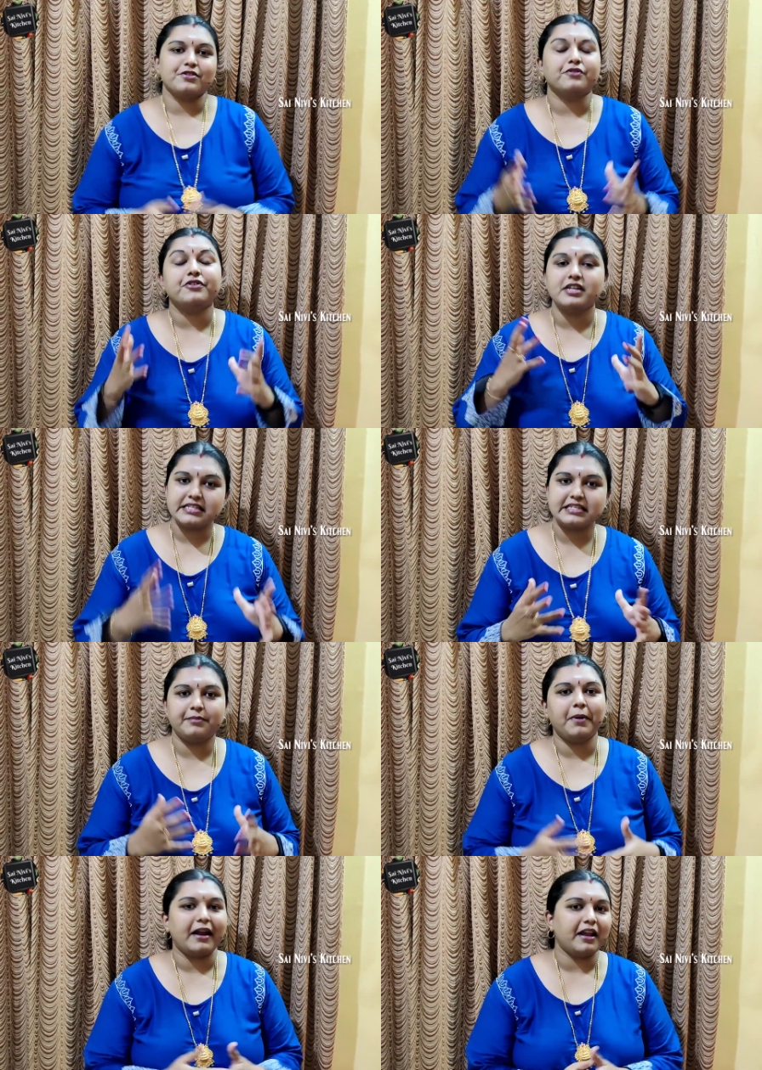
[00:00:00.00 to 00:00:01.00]
ஸோ ஃபர்ஸ்ட்
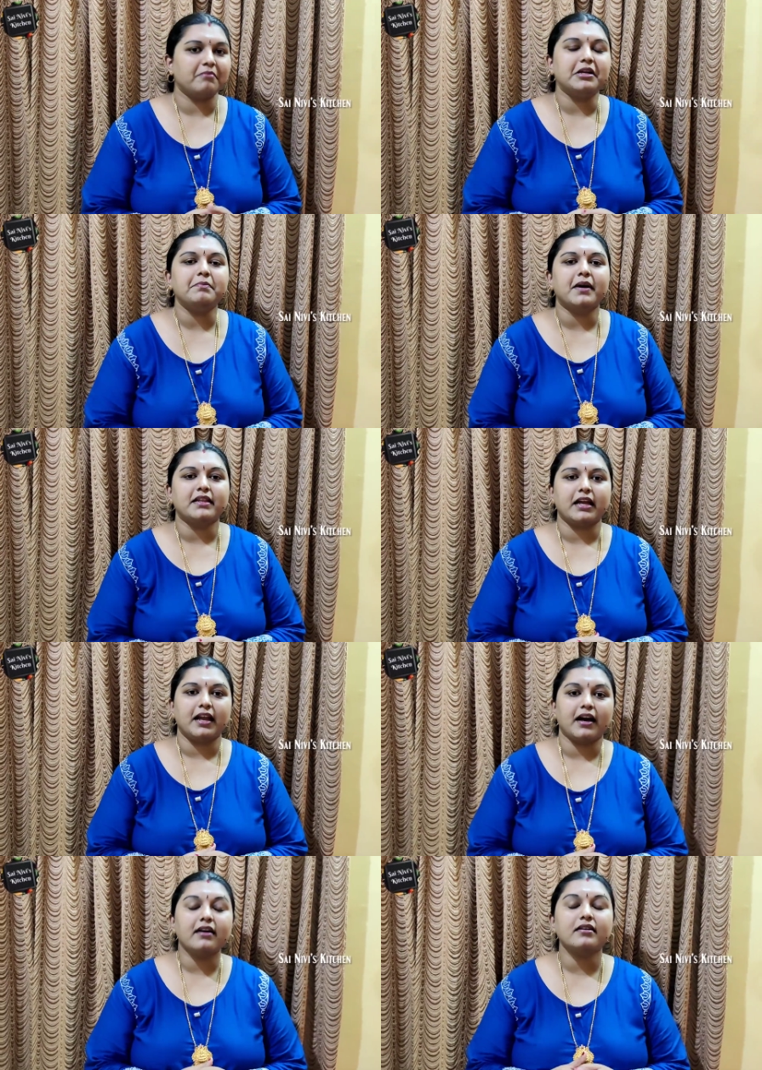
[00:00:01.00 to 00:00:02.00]
ஸ்டெப் என்ன அப்படின்னு
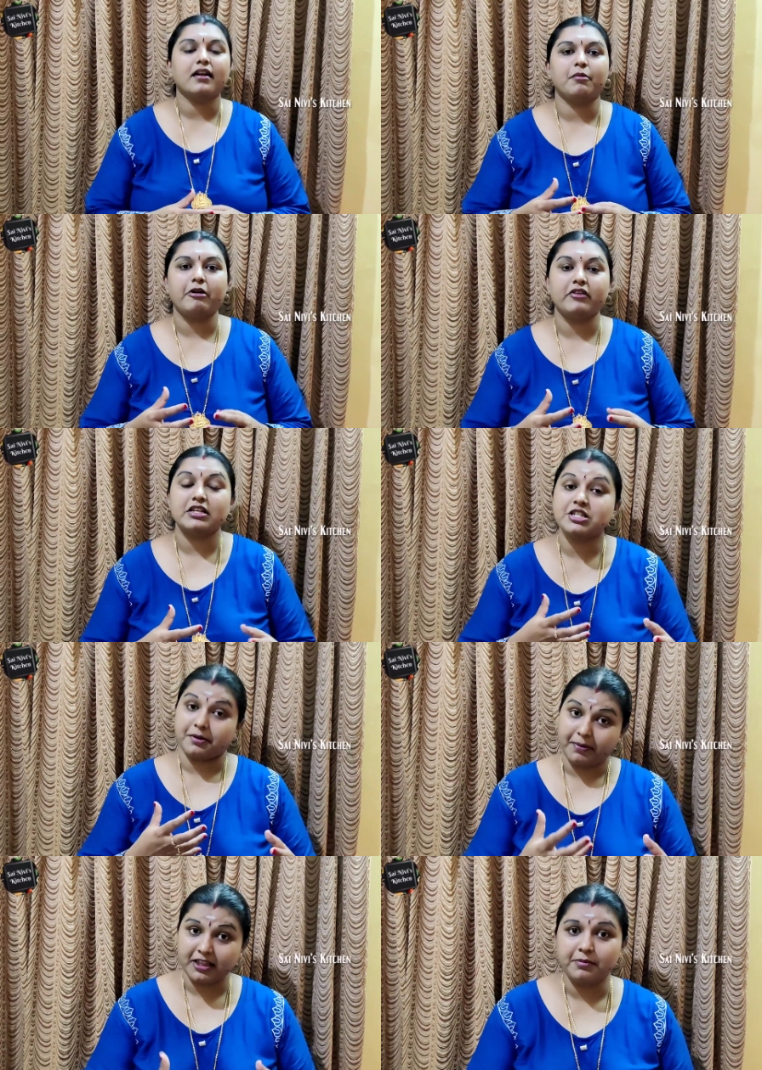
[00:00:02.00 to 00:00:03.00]
பார்த்தீங்கன்னா நம்ம வந்து
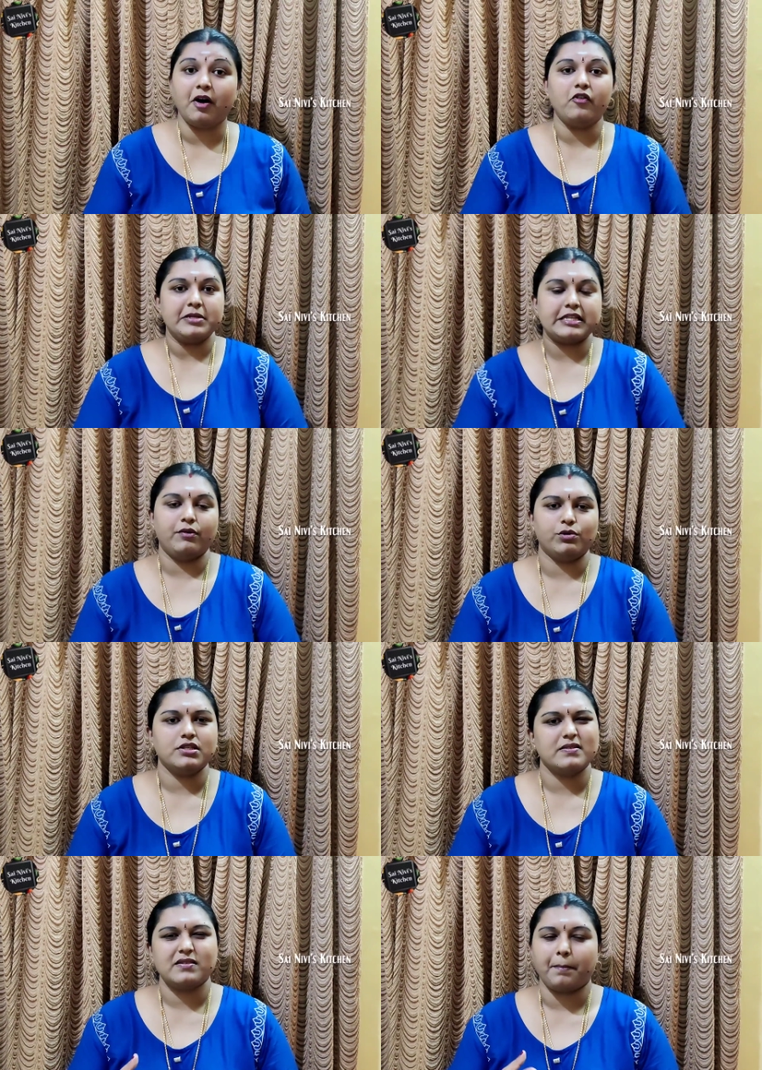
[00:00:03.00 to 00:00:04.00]
சப்பாத்தி மாவு பிசைவோம்
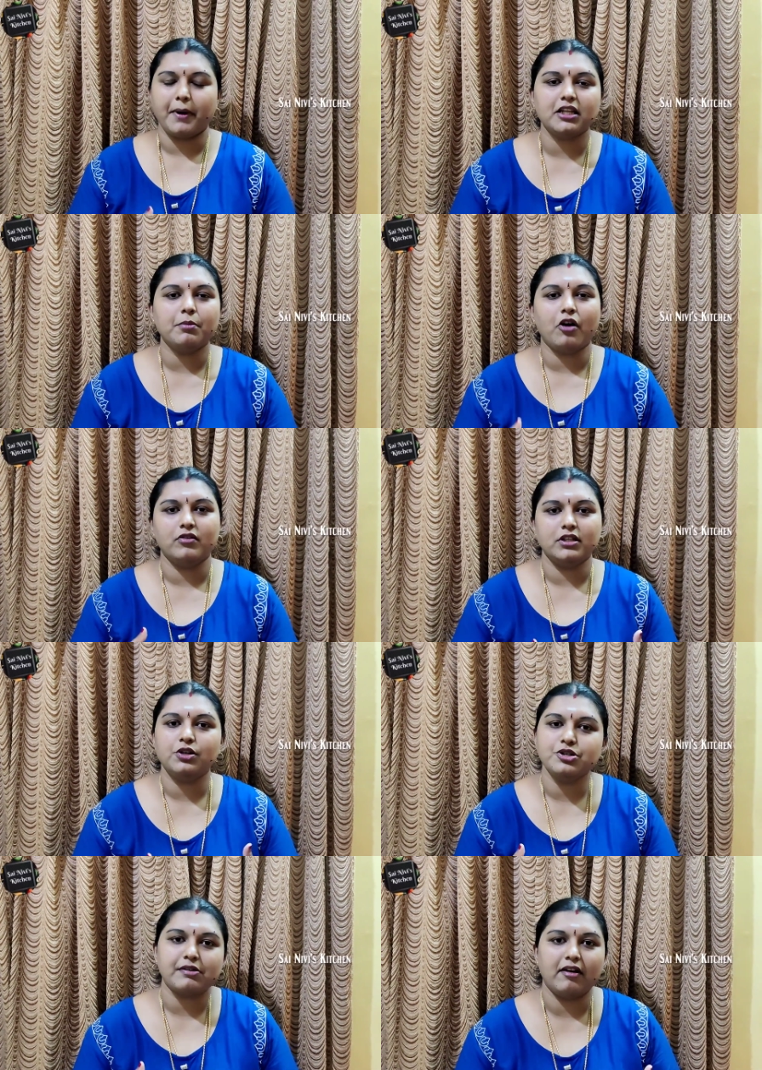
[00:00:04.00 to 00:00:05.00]
ஸோ சப்பாத்தி மாவு வந்து
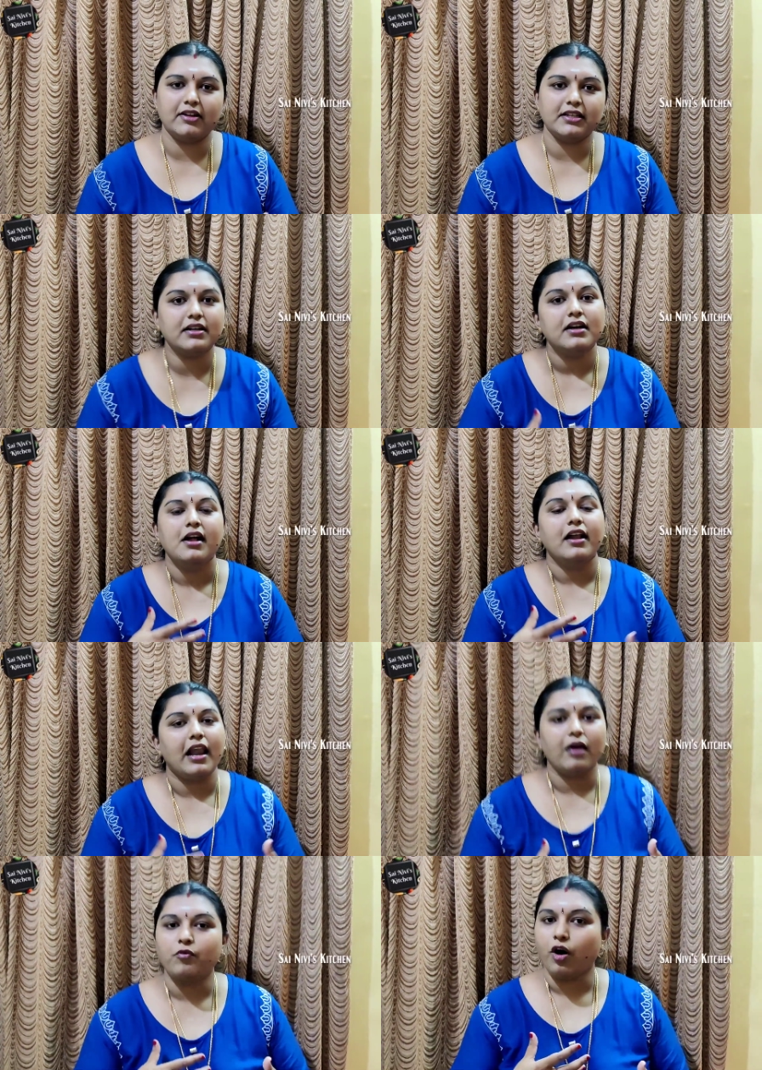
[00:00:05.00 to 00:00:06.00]
யூஸ்வலாக வந்து
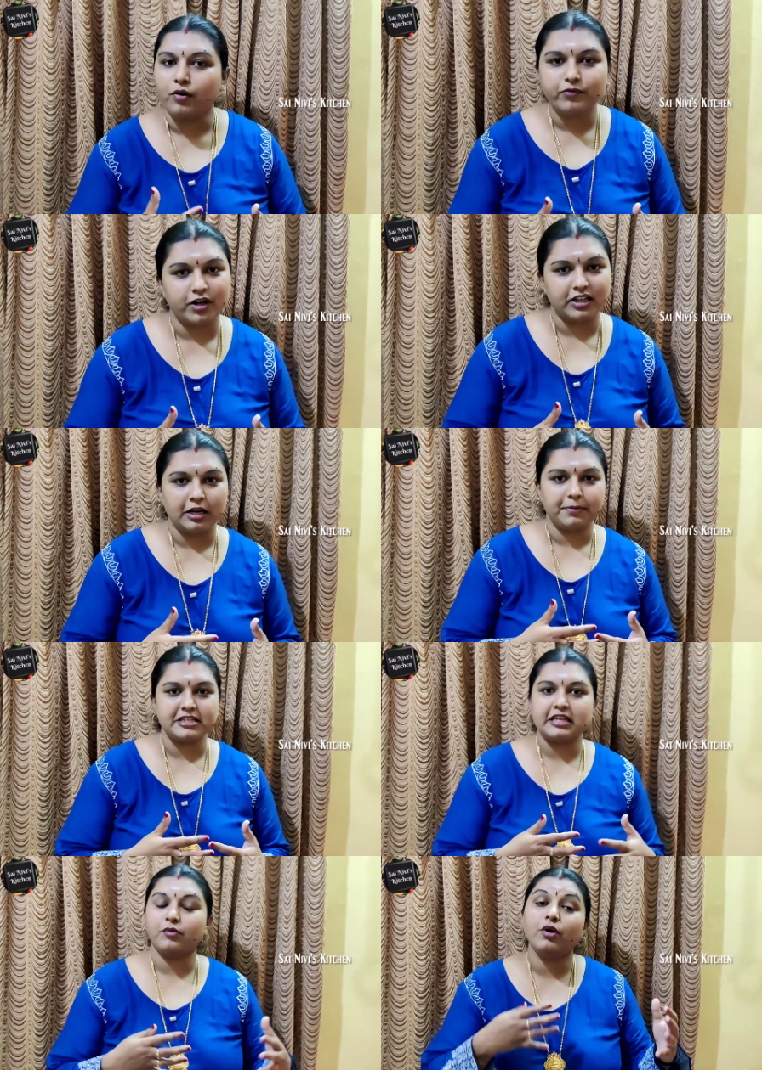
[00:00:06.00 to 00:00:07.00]
நல்லா வார்ம் வாட்டரில்
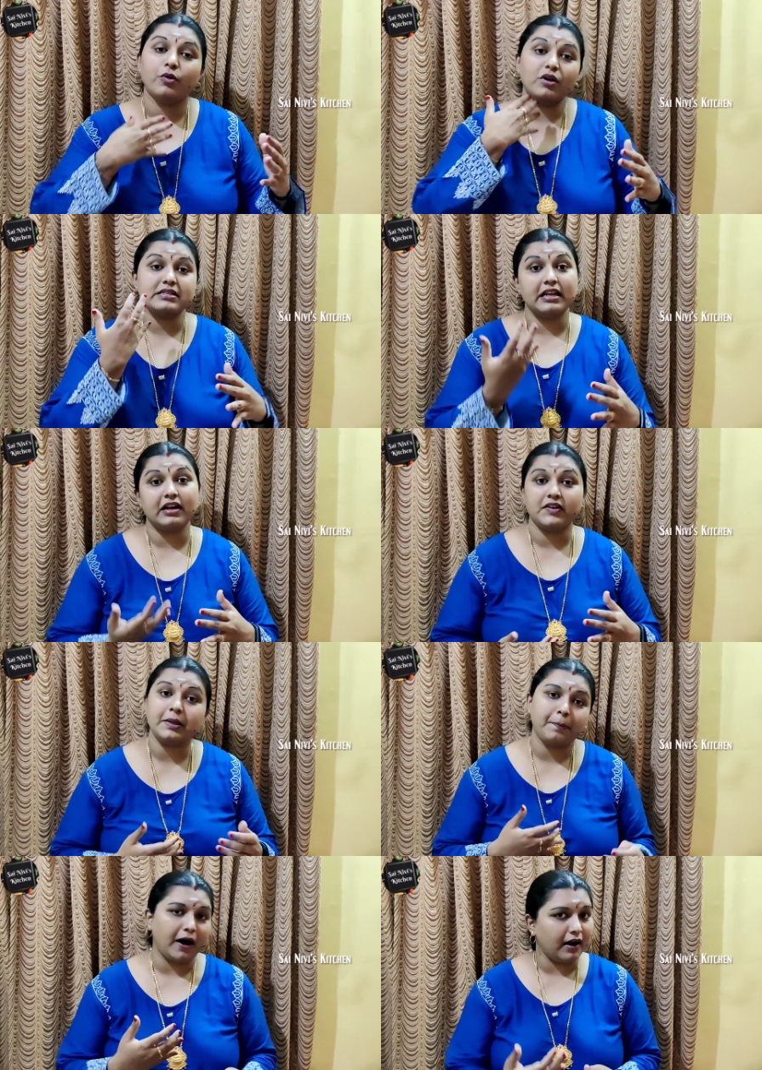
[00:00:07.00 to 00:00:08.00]
பிசைவோம் ஒரு சிலர்
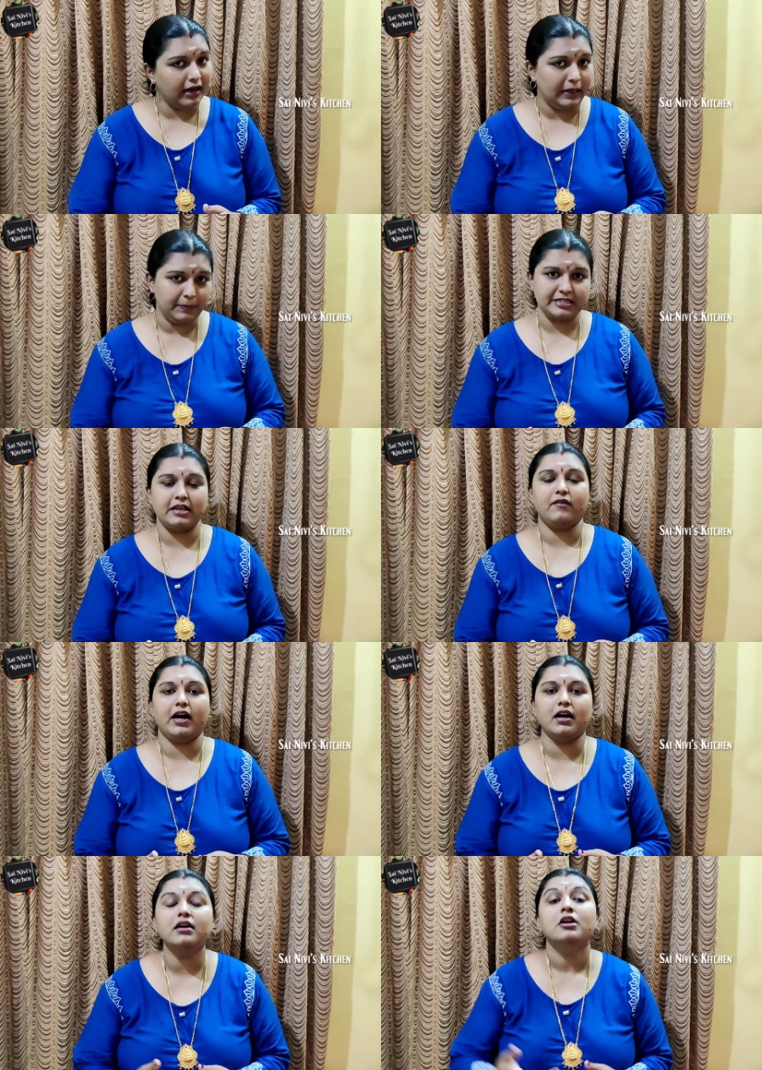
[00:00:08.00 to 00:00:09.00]
வந்து பால்லையும் பிசைவாங்க